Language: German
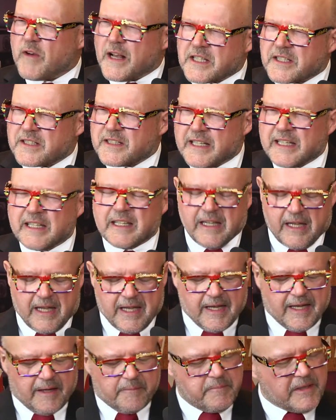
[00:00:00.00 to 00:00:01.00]
was nicht.
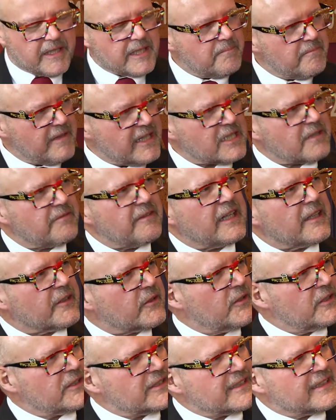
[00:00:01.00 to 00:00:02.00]
Mit dem Messwagen
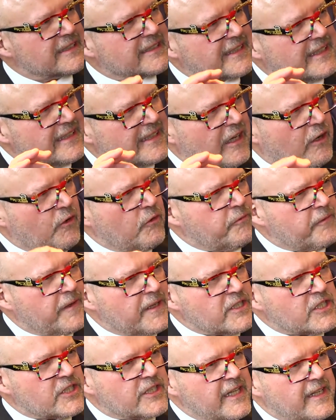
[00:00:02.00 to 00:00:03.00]
können Sie jetzt genau
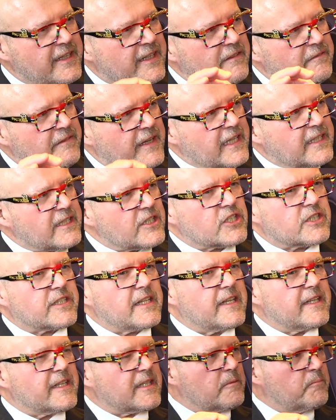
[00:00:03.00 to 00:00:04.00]
feststellen, an welcher
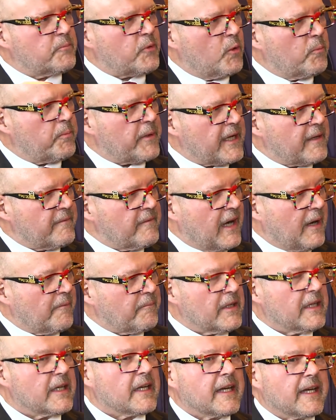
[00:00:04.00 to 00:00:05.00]
Stelle ich ein Problem habe.
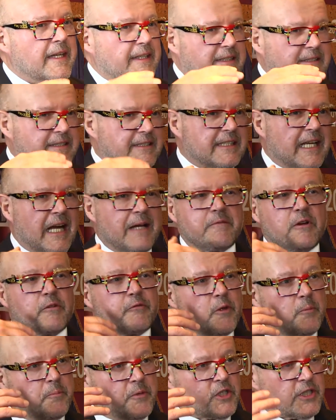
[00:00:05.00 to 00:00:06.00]
Das ist einmal
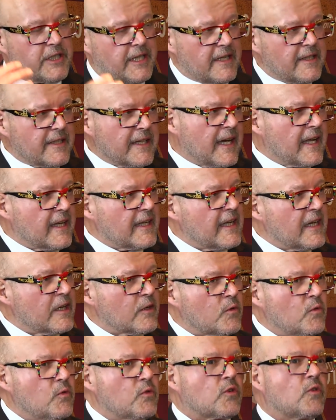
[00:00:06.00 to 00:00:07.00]
für bestehende
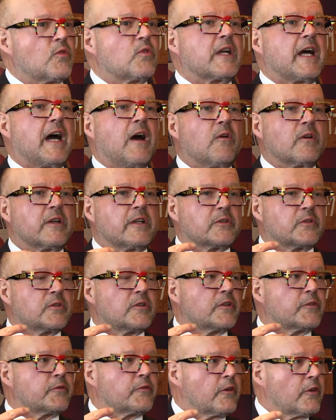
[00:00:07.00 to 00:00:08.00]
Anlagen gut oder auch
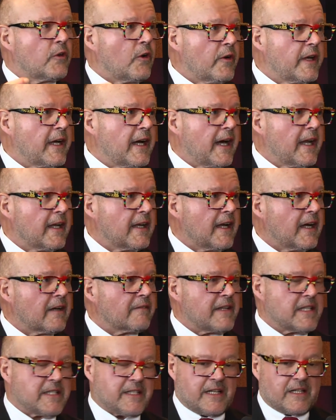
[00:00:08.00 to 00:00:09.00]
natürlich für neue
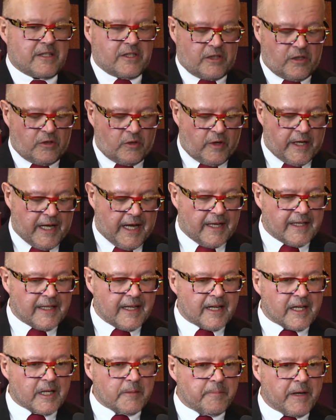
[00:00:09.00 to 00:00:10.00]
Anlagen. Wenn Sie also eine neue
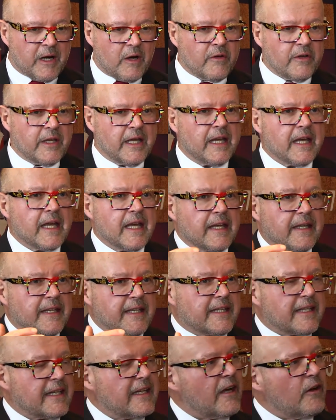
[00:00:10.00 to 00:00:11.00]
Anlage bauen,
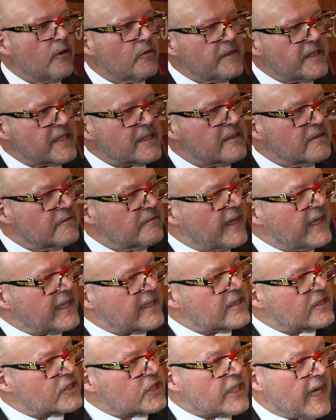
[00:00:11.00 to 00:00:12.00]
nicht genau wissen,
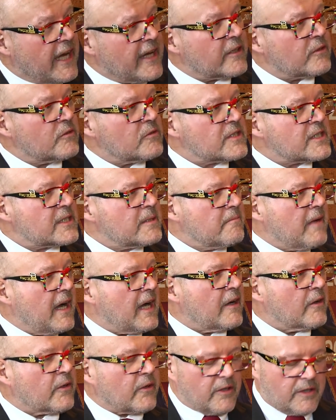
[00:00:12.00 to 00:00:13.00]
welches Steigung Sie
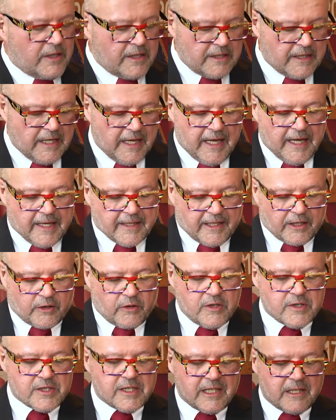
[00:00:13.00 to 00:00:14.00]
machen können, können. Da
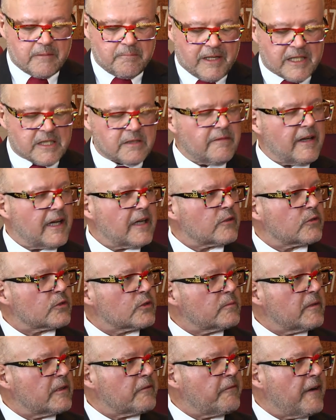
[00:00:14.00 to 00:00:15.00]
können Sie den Messwagen
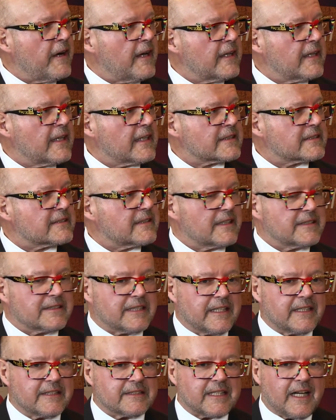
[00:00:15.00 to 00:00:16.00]
drüber fahren lassen, dann
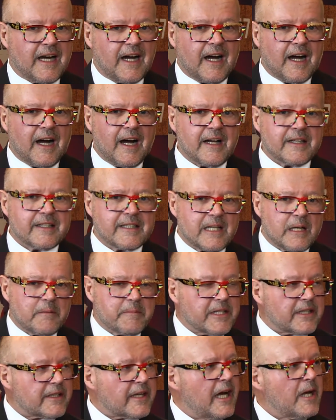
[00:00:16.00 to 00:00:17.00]
sehen Sie, aha, hier
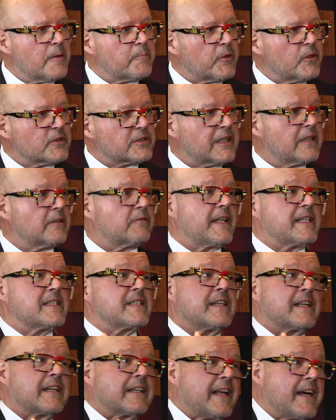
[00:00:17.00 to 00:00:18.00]
habe ich 3%. Wenn
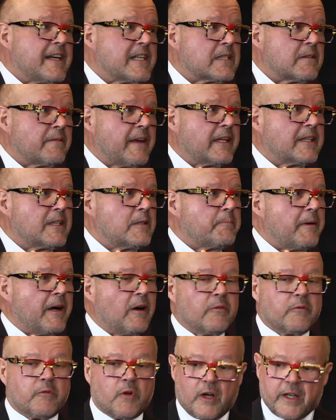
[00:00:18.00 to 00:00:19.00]
Sie einen Gleiswendel
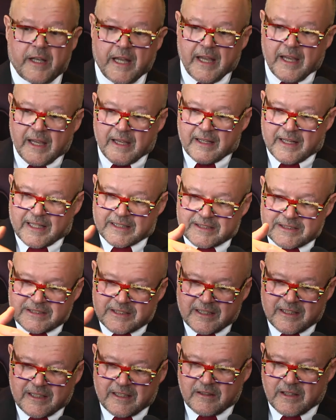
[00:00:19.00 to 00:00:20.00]
bauen wollen, lassen
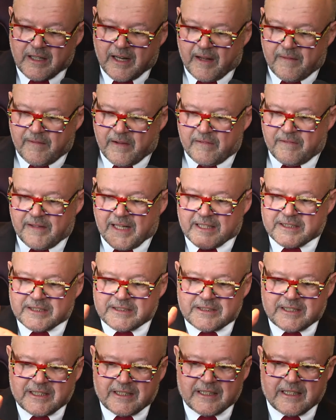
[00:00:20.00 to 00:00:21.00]
Sie den, äh,
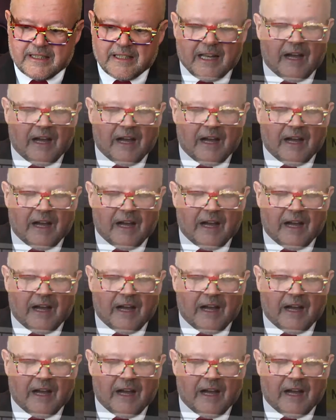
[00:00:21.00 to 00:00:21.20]
lassen Sie den